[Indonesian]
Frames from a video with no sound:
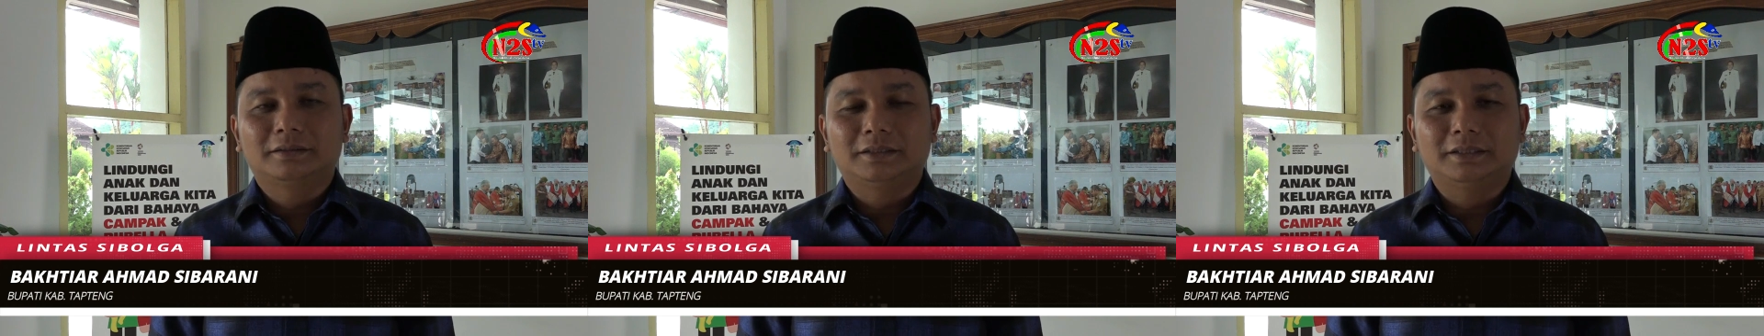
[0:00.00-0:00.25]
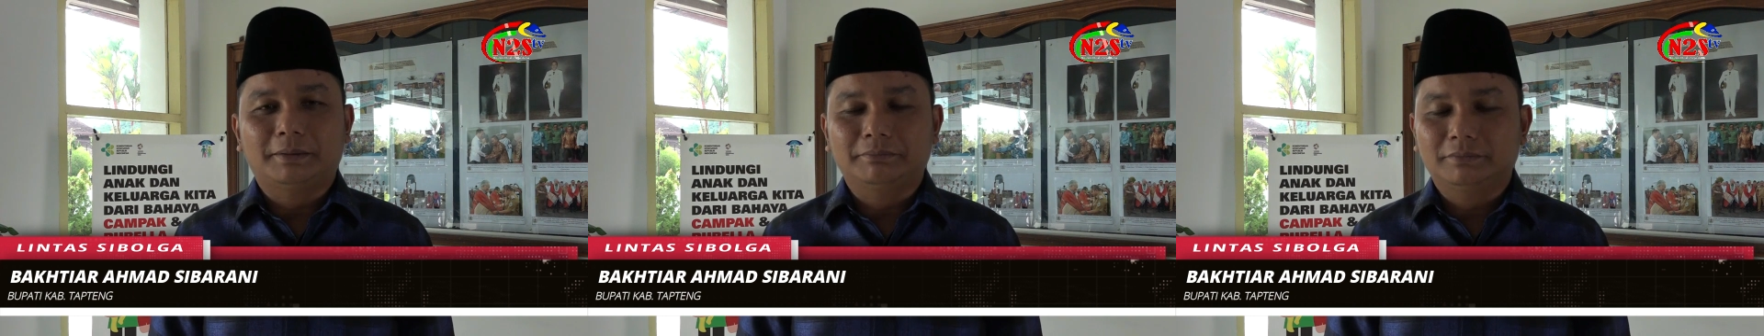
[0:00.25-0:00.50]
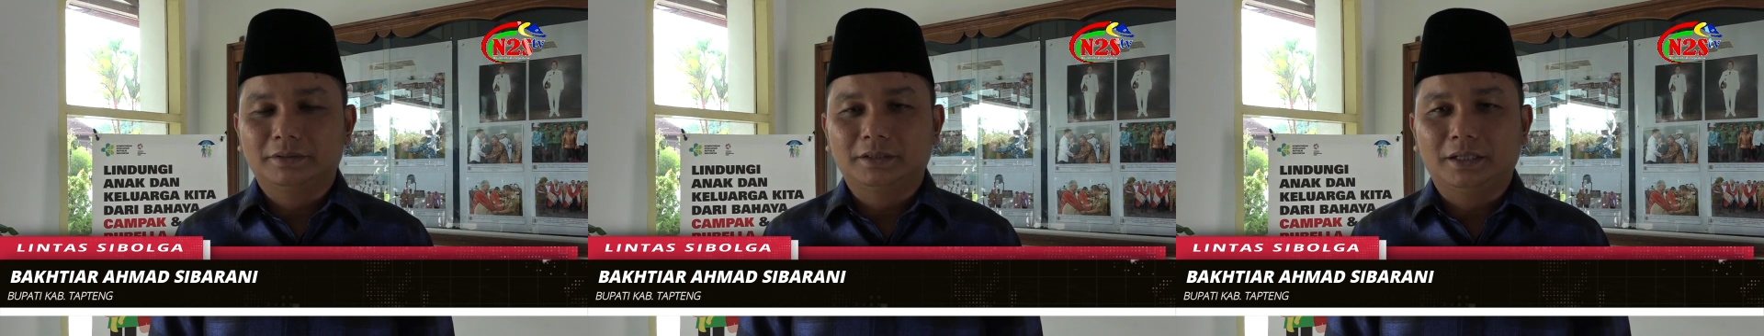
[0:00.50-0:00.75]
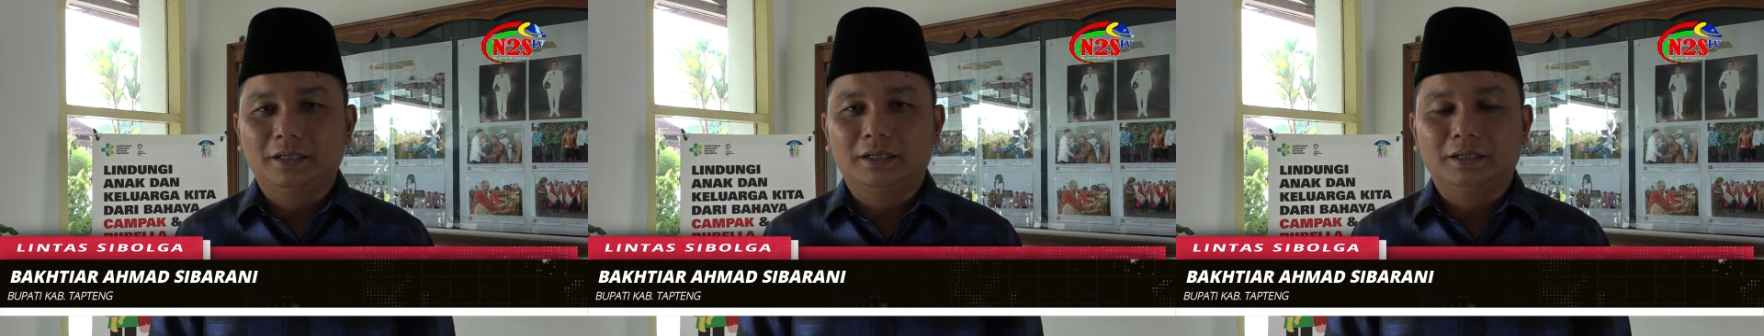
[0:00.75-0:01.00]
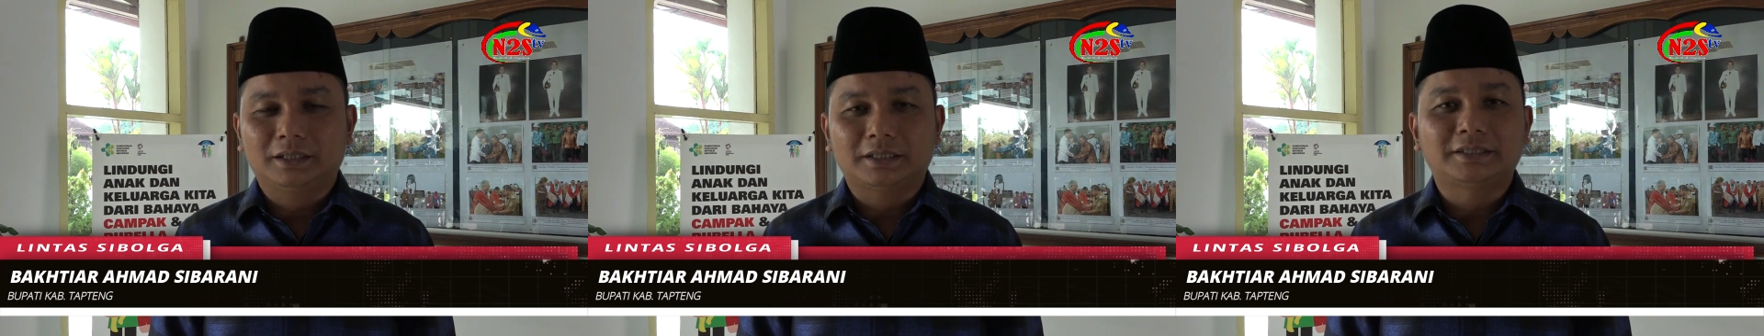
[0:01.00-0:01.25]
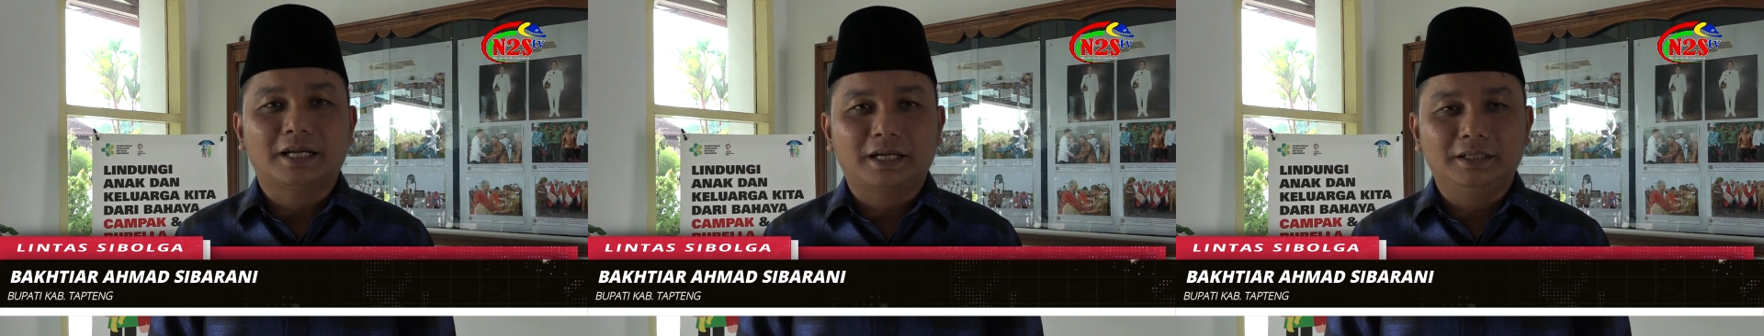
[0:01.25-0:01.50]
tetap uh,
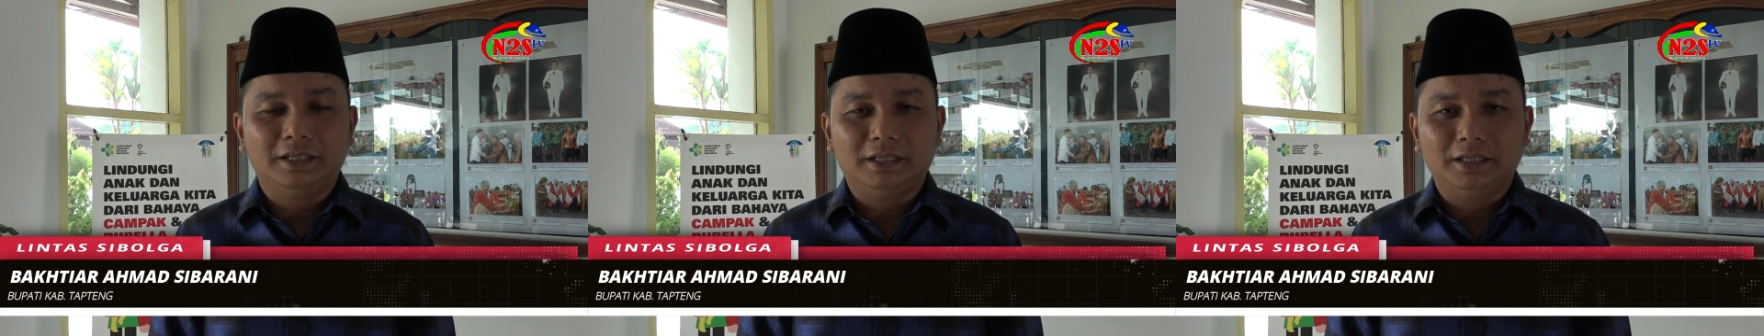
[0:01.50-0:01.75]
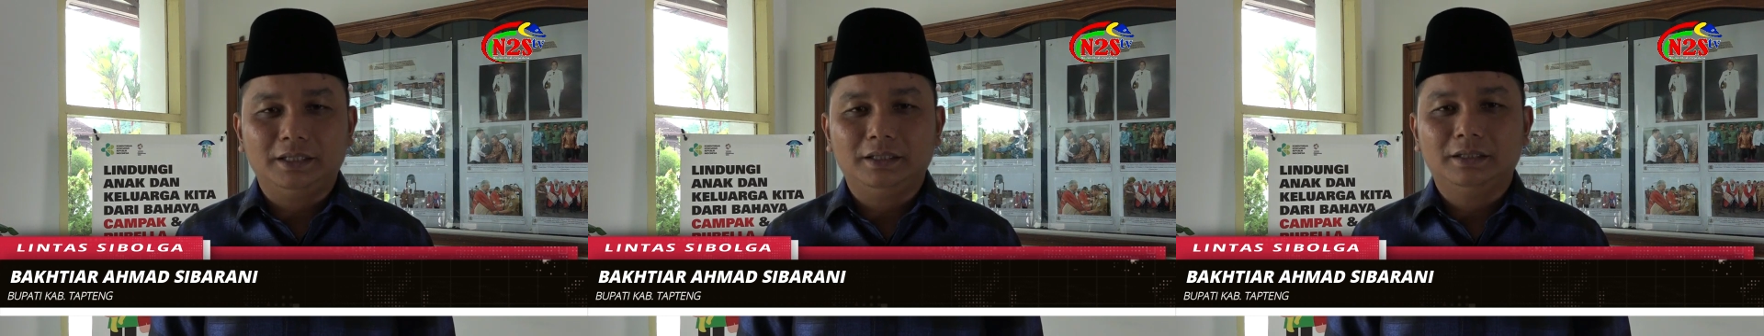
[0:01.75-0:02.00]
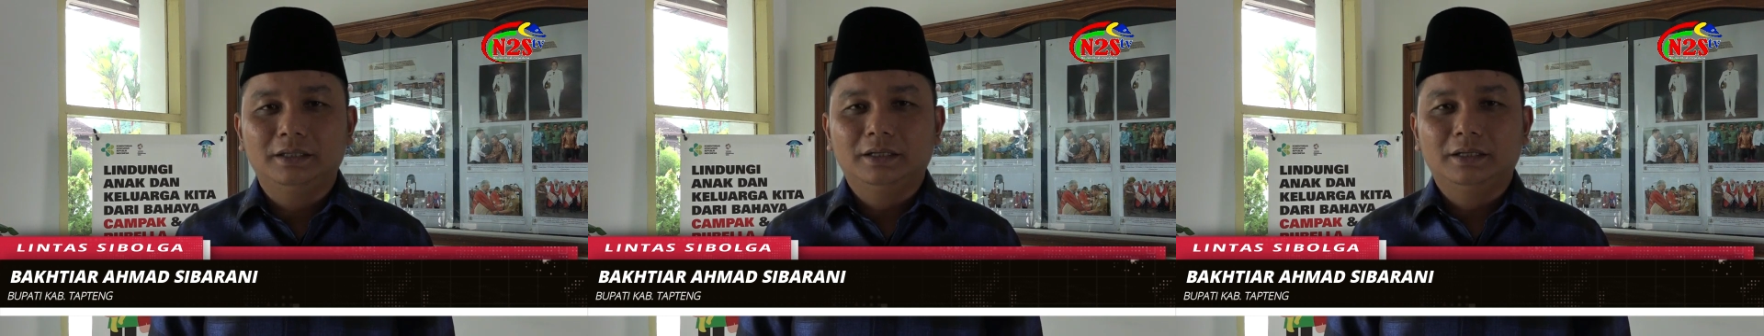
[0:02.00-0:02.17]
kita jaga diri